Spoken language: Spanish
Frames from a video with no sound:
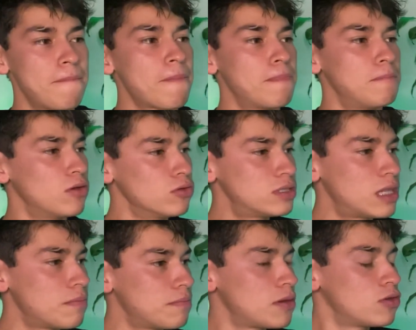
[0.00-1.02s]
Me gusta,
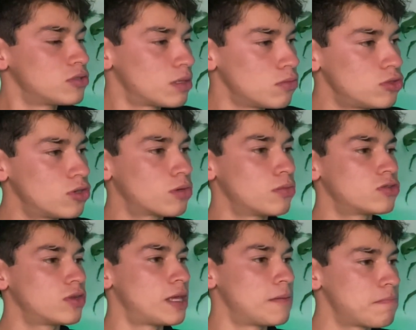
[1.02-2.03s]
me gusta mucho cómo
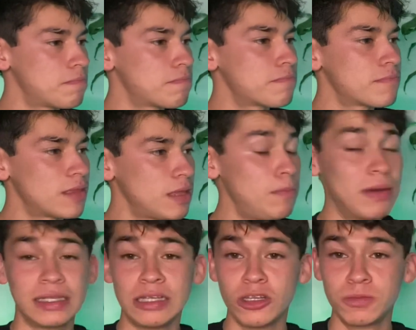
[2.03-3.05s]
suena. Y para
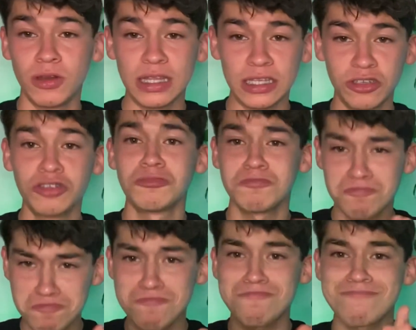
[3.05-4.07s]
hacer los polinesios,
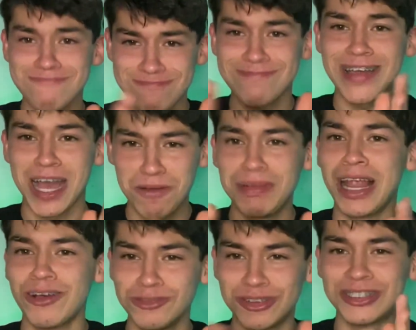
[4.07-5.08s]

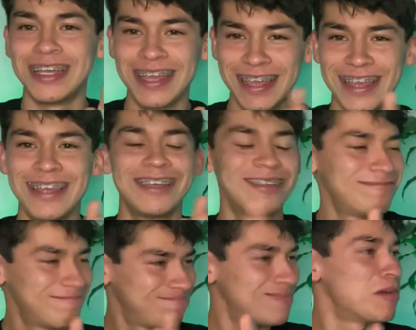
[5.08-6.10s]
aplausos, ¿eh?
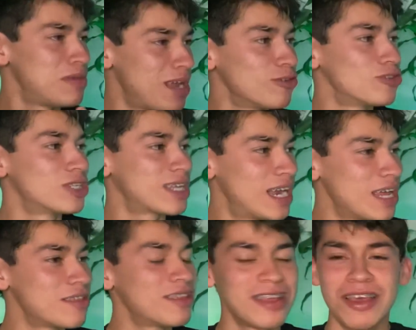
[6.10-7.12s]
Aplausos,
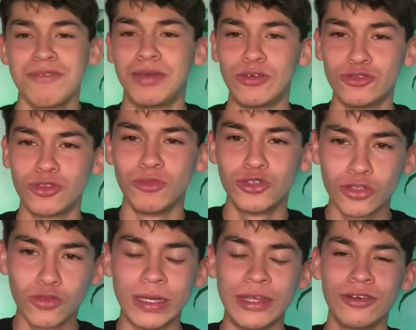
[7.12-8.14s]
Karen. Me gustó mucho tu
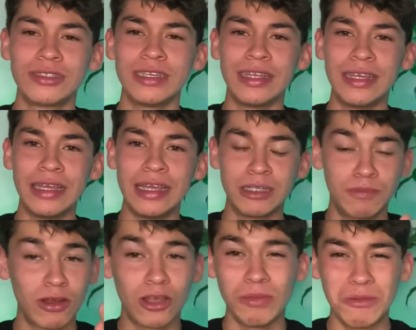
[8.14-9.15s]
video. Si, espero
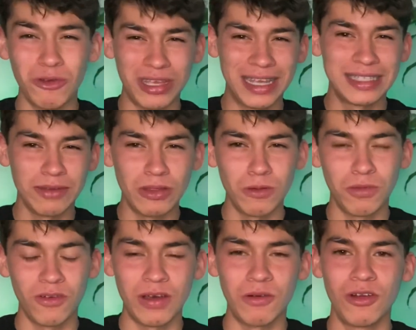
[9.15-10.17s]
que no me bloquees el video, por
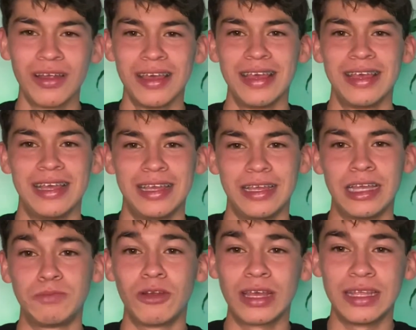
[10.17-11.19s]
favor.
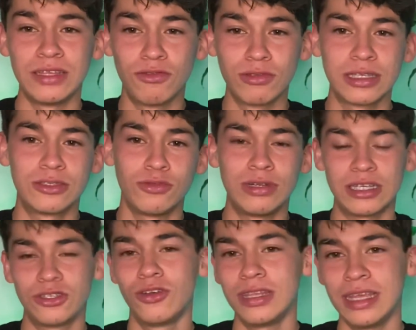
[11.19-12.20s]
Espero que disfrutes tu reacción.